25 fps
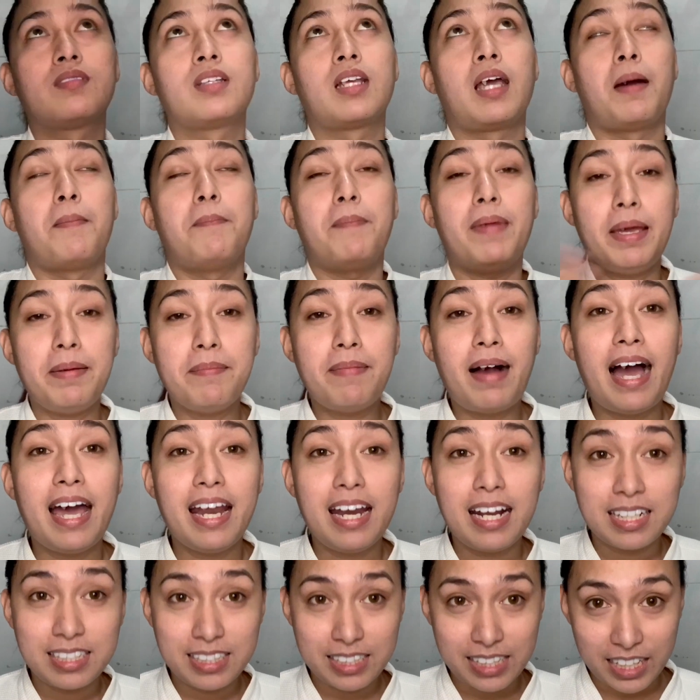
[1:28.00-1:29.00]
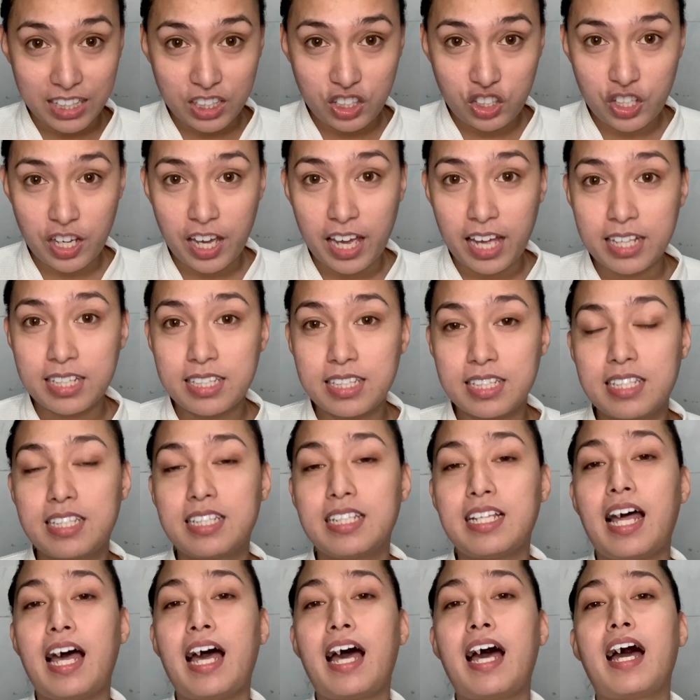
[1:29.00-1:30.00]
may mga nagsuggest
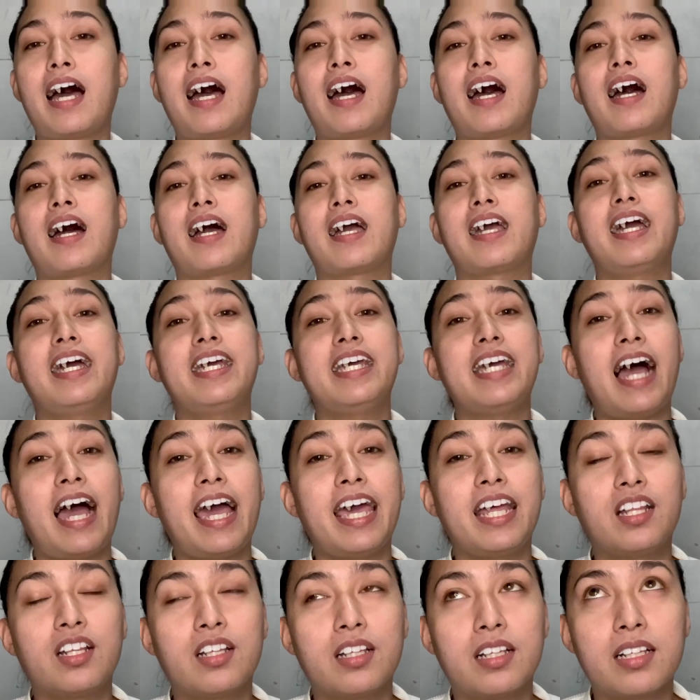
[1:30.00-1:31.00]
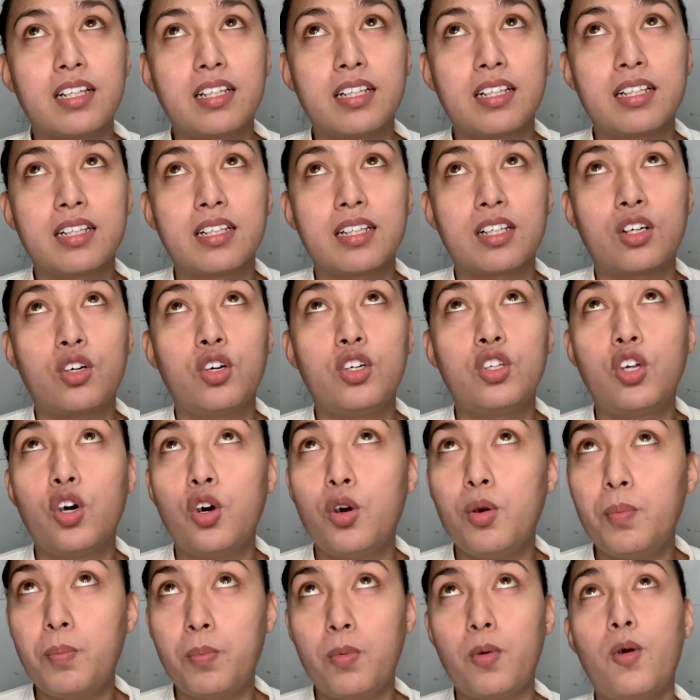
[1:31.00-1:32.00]
na gayahin ko
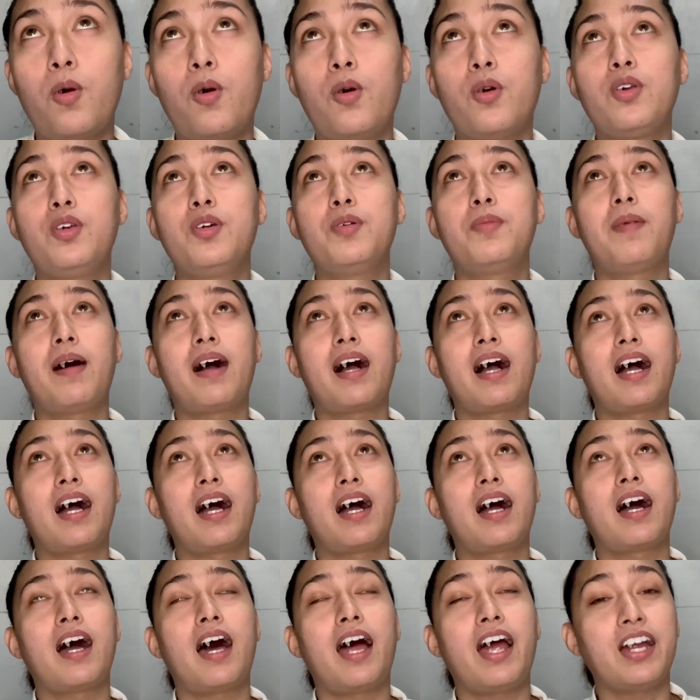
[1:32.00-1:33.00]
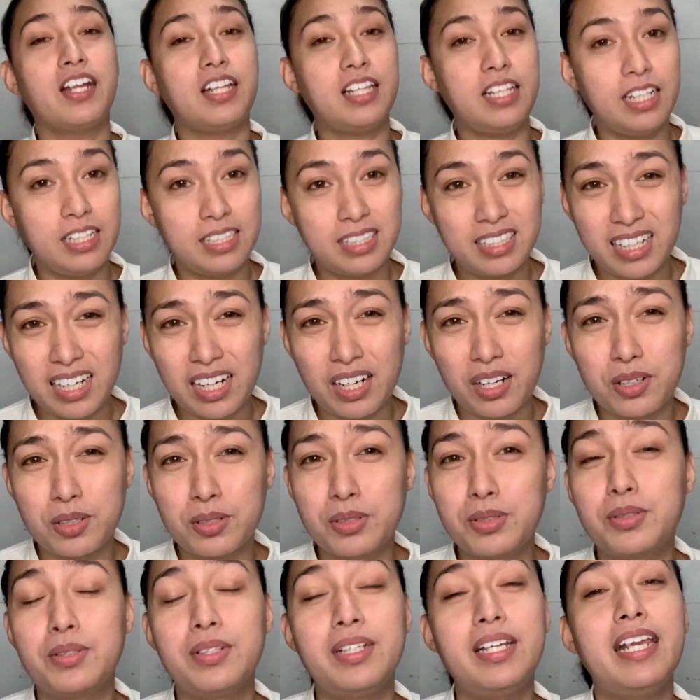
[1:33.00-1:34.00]
daw po yung mga artista na
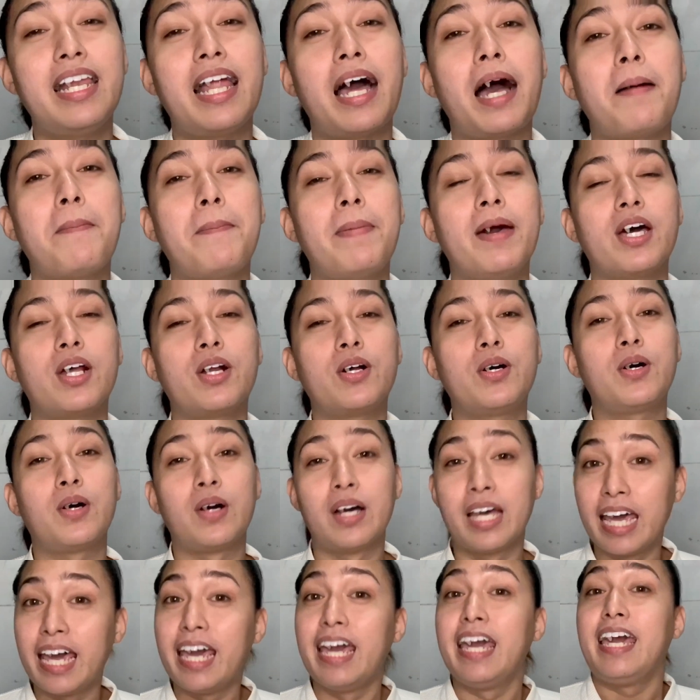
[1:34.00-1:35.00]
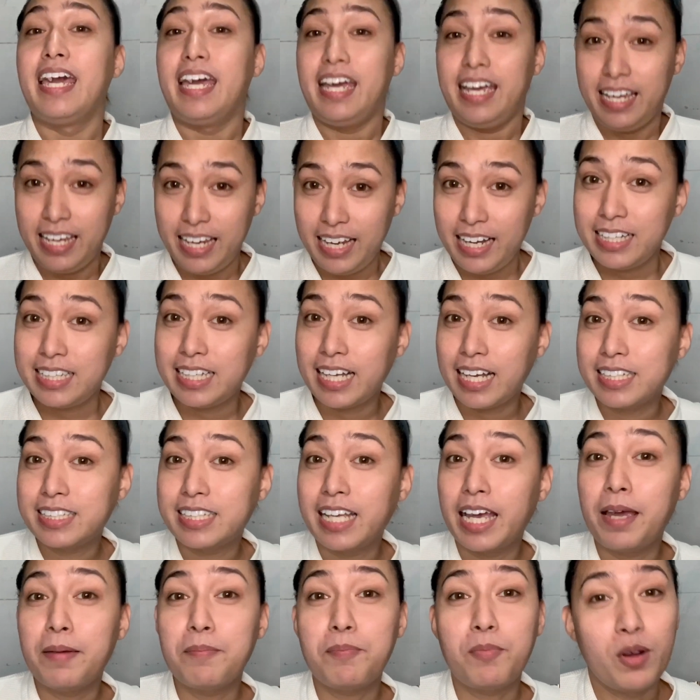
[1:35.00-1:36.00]
gusto nila pero
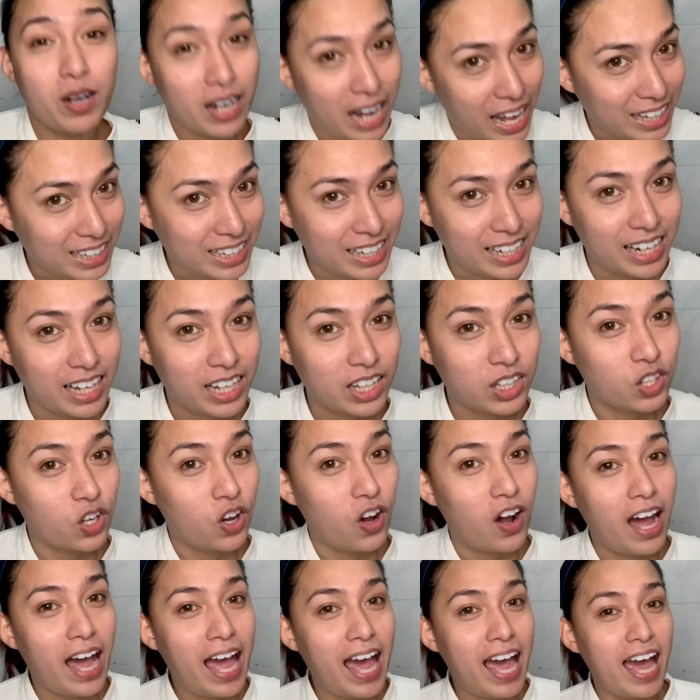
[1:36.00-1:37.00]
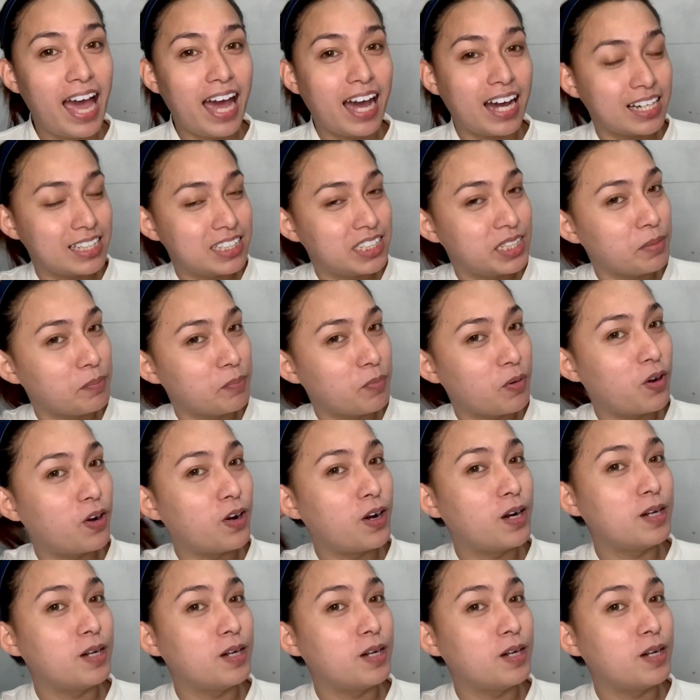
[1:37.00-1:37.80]
iisa-isahin po natin ito ha kasi po